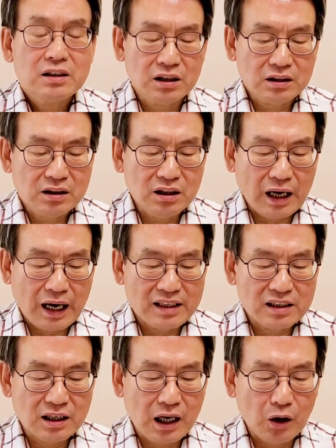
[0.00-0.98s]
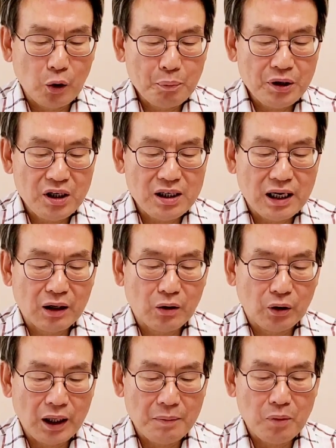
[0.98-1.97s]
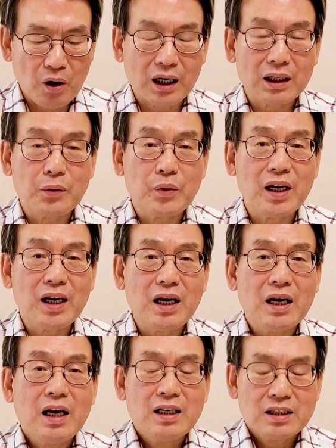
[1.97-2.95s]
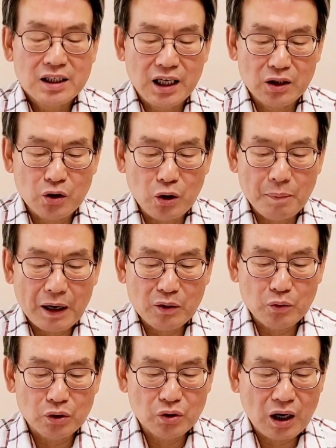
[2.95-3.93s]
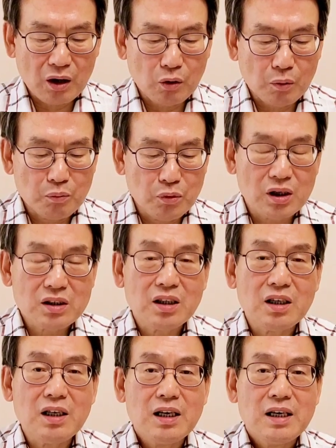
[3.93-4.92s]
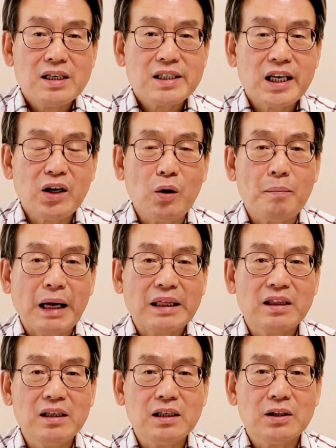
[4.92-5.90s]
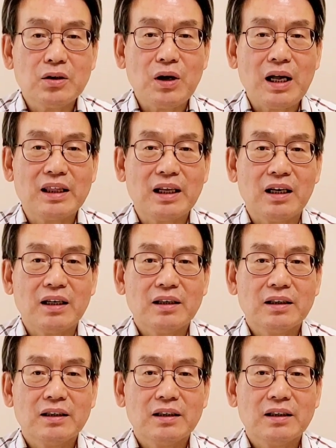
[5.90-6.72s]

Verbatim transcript: 즉더 안전하고 편리하고 행복하기 위해 제도를 바꾸기도 하고 무엇을 새로 만들기도 한다.